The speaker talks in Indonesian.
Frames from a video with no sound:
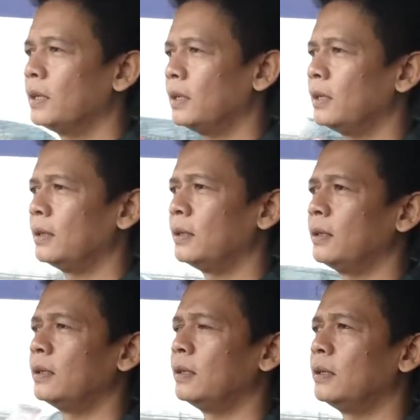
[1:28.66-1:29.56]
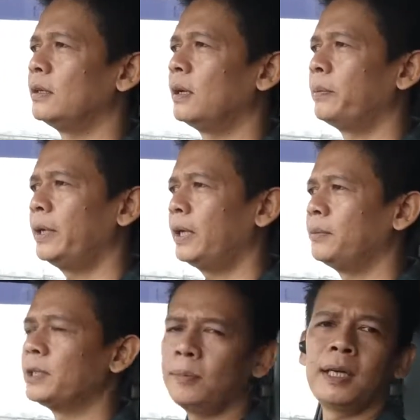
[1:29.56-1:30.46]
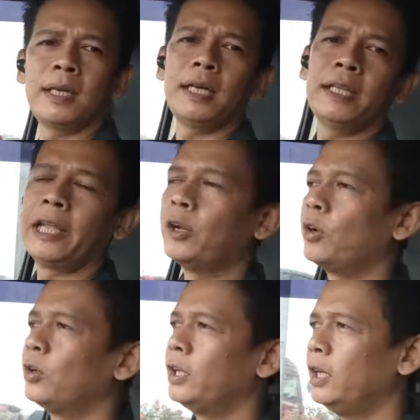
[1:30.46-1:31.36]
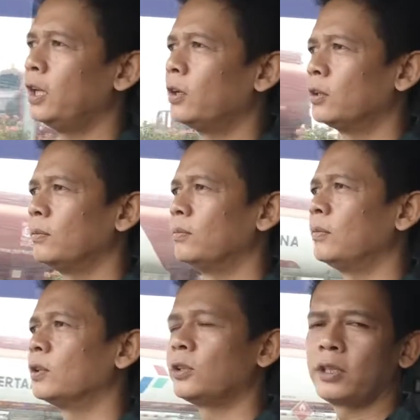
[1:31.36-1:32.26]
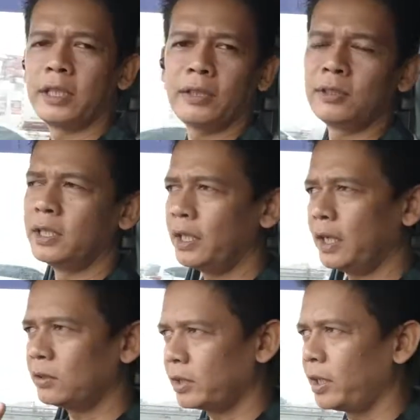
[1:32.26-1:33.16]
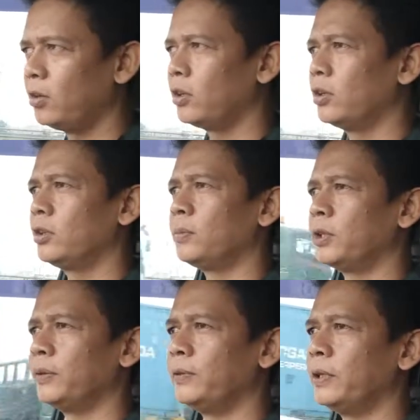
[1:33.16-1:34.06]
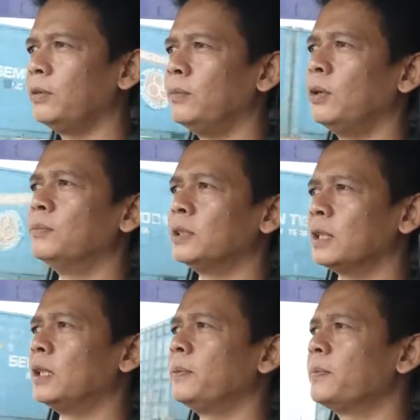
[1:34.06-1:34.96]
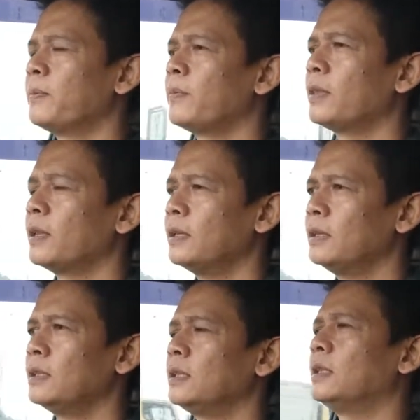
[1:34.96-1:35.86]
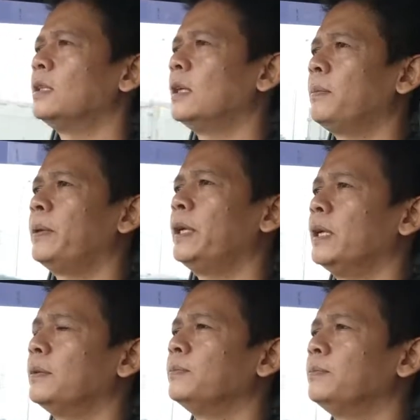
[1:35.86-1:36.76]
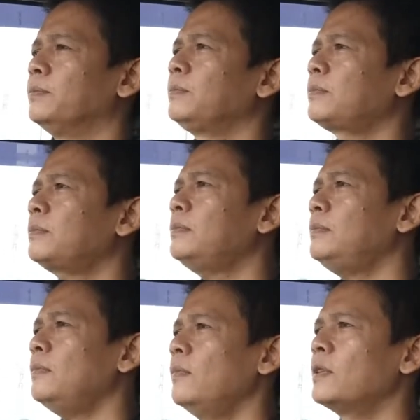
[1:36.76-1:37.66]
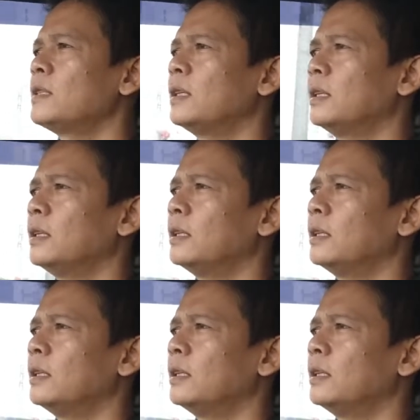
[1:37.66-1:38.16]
uh, apa ya bisa bilang dari teknologi motornya itu sendiri atau teknologi otomotifnya itu belum se, se apa ya se